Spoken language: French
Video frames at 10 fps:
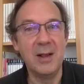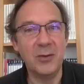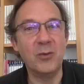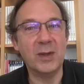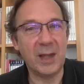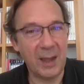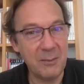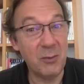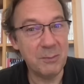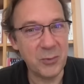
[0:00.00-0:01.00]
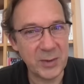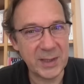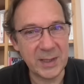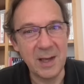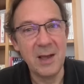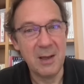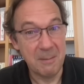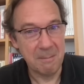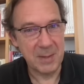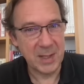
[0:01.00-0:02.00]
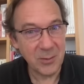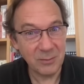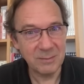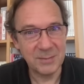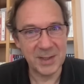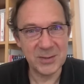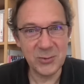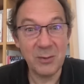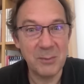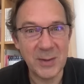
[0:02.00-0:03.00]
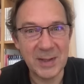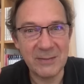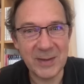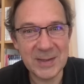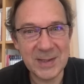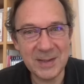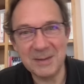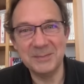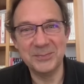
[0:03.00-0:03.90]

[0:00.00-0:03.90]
Donc très bon pour qui Médion, bien sûr, bon anniversaire,